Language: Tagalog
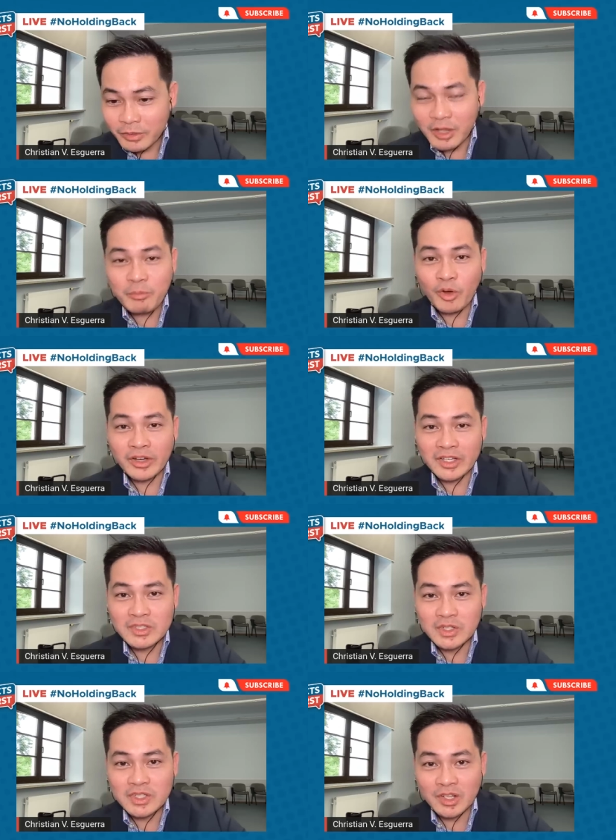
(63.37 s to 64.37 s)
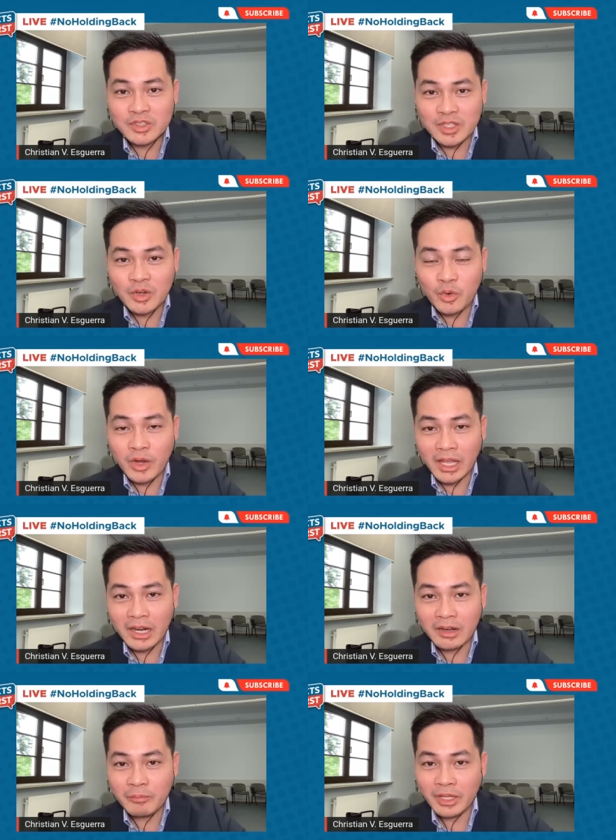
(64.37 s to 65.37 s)
Free po ang research sa, sa
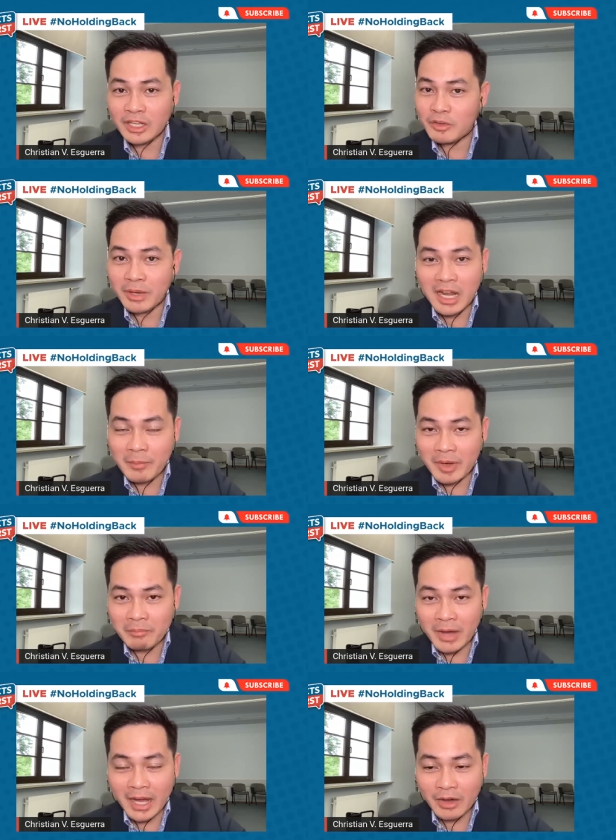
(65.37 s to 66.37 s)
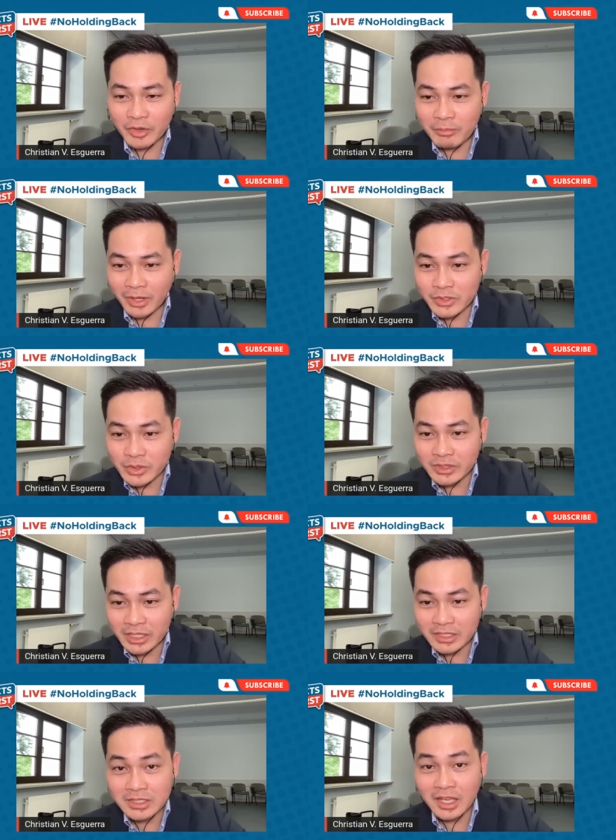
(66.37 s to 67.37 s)
Google. Pwede nyo malaman ang background ng mga
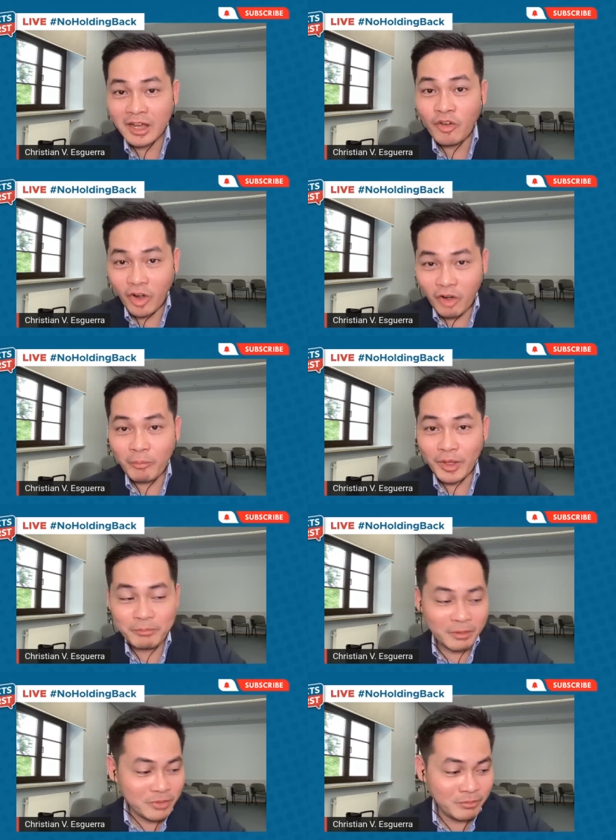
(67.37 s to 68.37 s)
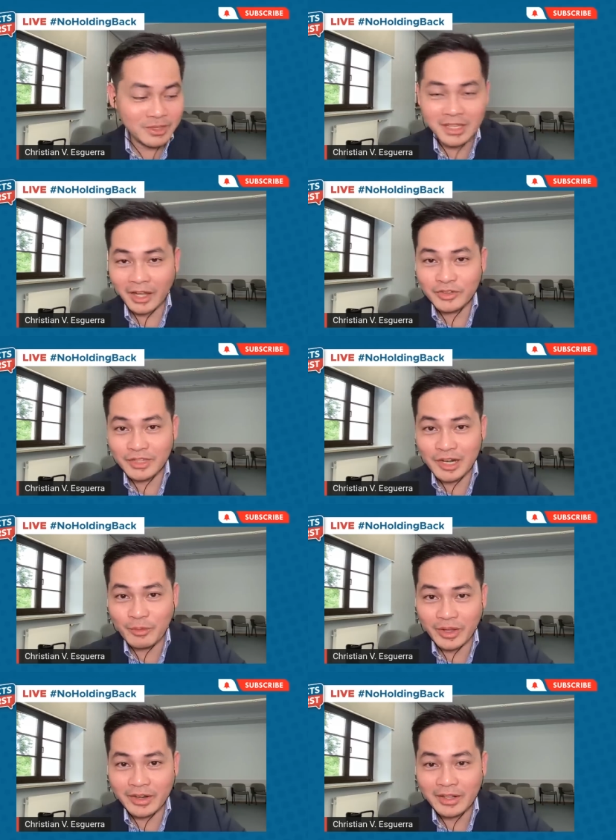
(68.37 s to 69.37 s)
journalists. Kaya kung ako pa yung pagbibintangan ng
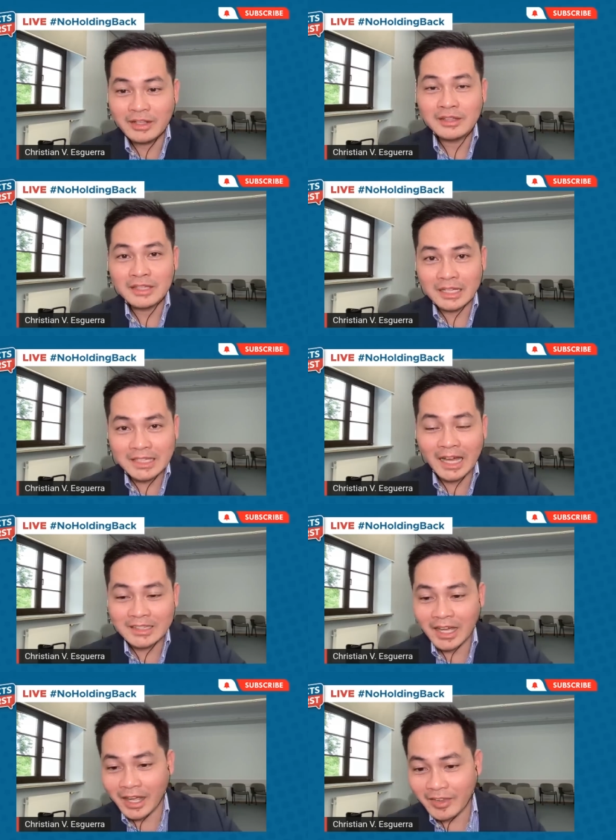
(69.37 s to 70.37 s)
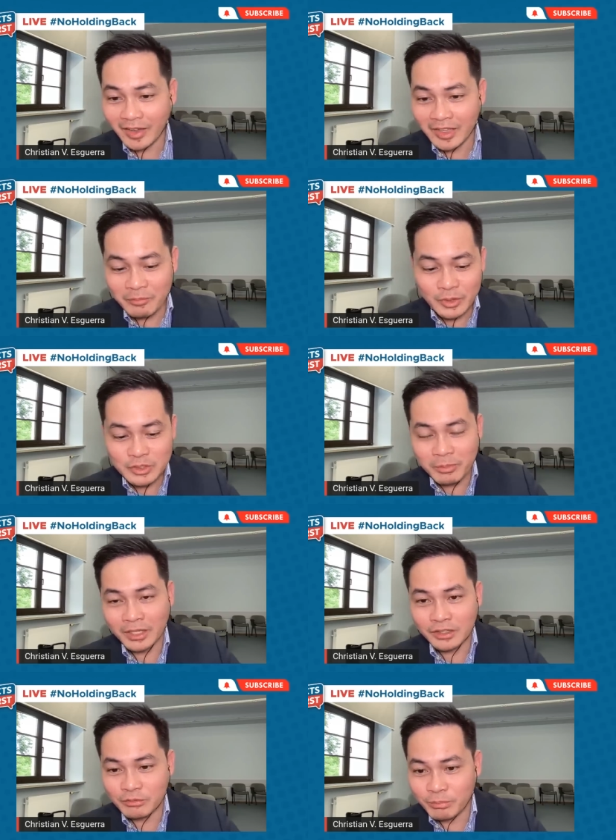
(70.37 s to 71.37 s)
dilawan, tatanga-tanga yung ganyang
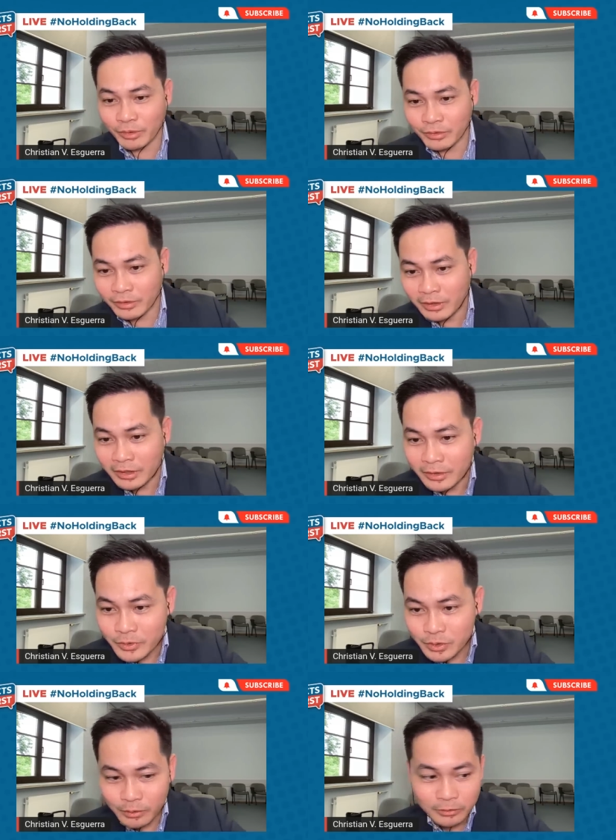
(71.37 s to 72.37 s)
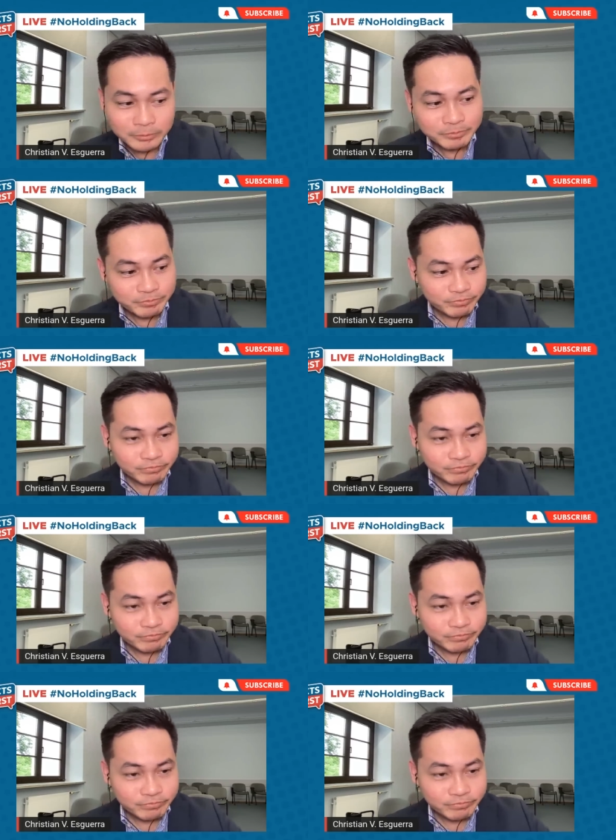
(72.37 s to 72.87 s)
perspective po. No? So,